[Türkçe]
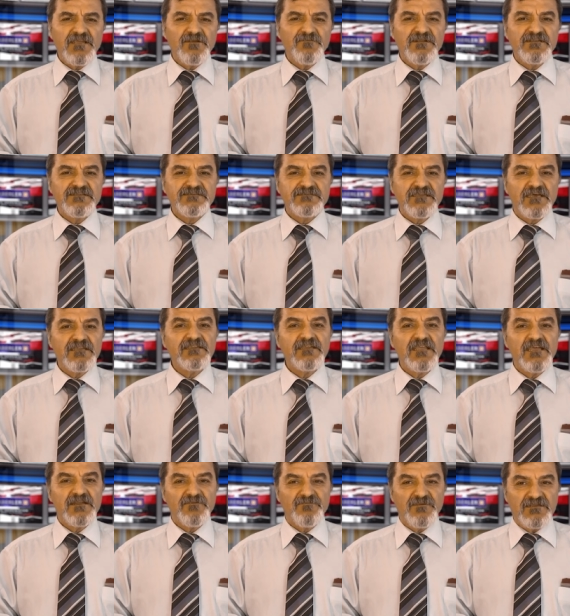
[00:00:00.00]
Ermenistan
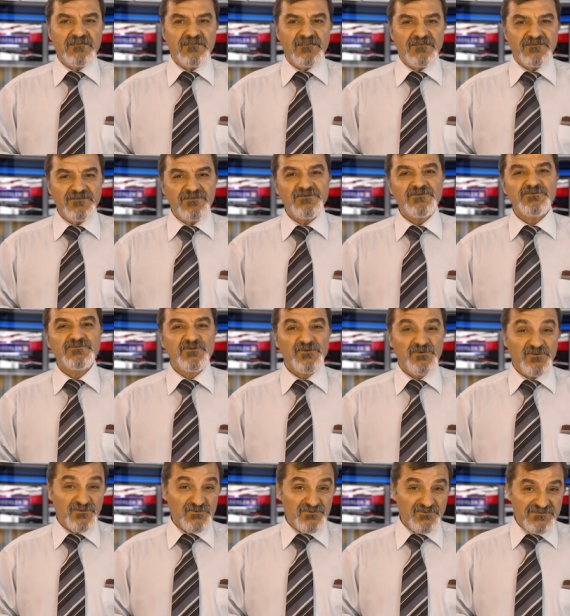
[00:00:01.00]
Ermenileri
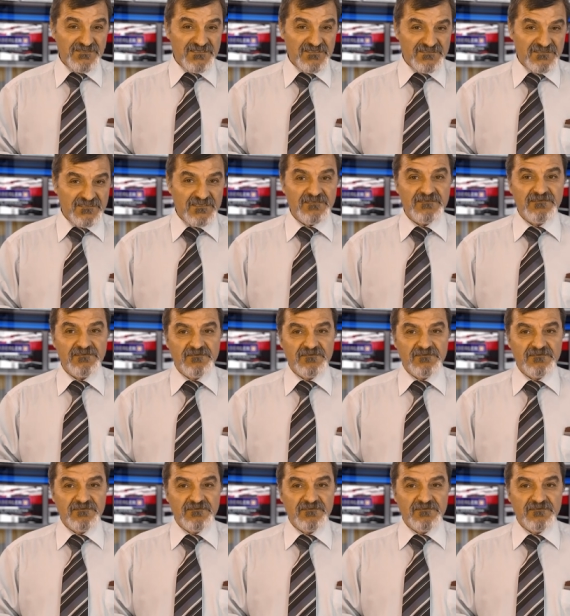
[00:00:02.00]
sorunu üzerine.